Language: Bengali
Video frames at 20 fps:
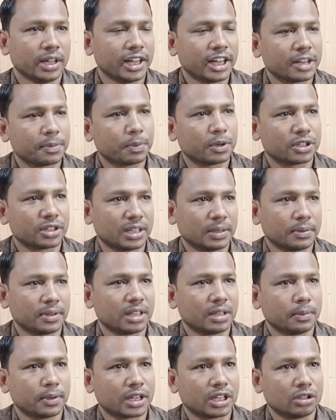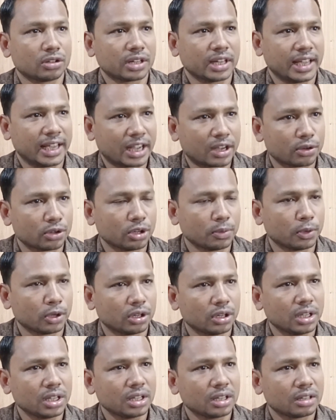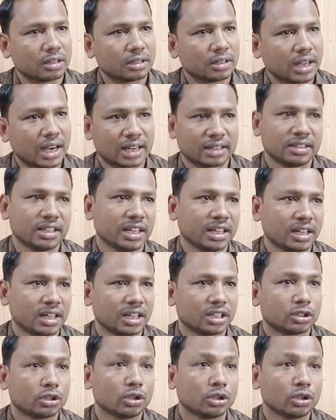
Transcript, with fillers: এরপর দেবে দেবে কিন্তু এখনও বলে আর দেয় না